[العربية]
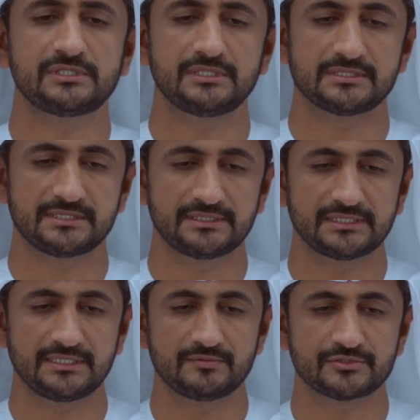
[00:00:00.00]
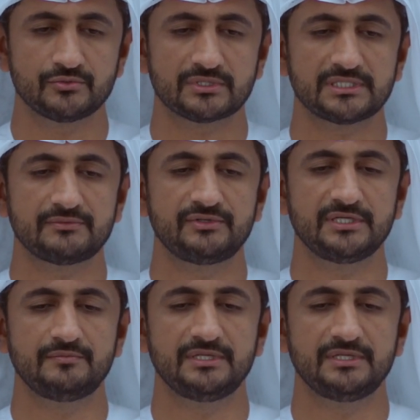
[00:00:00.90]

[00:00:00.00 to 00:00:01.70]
الستة المشهورة في علم